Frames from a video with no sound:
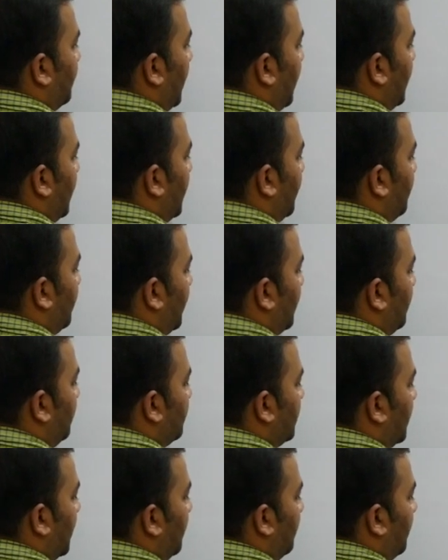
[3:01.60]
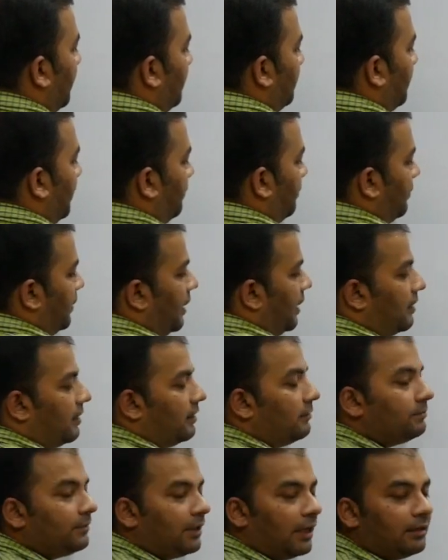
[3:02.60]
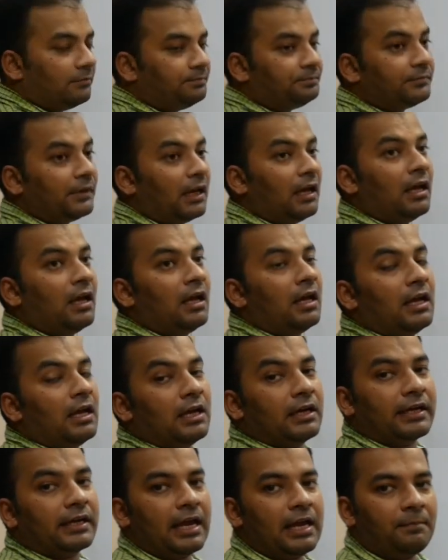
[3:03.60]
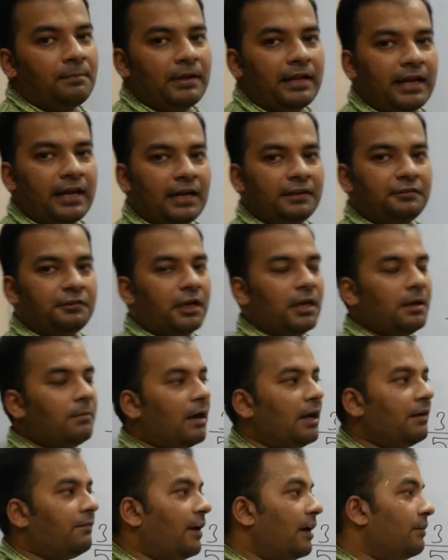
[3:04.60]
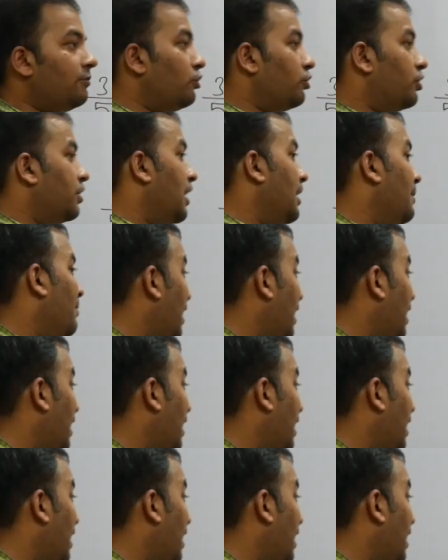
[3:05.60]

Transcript: क्या लिखा है बेटा थ्री बाई फाइव क्लियर है ठीक है कहीं पे लिखा है थ्री बाई फाइव तो थ्री